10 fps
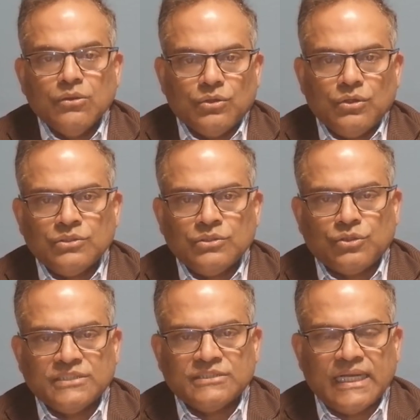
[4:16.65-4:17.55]
உலக
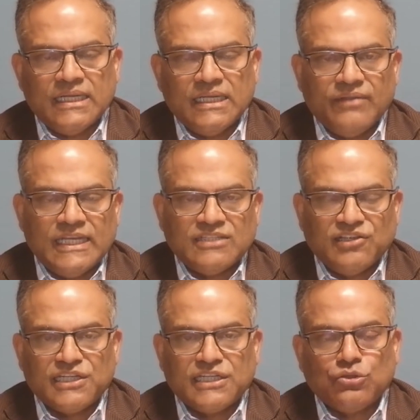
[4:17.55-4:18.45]
தொழிற்சாலைகளில் வேலை
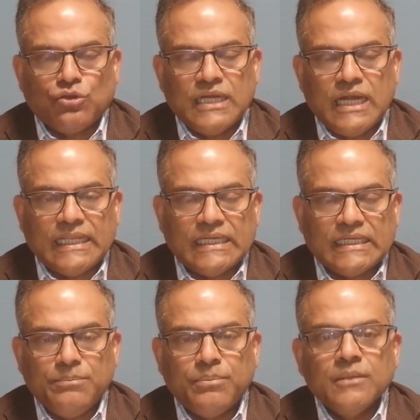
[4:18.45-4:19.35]
செய்கின்ற தொழிலாளர்களுக்கு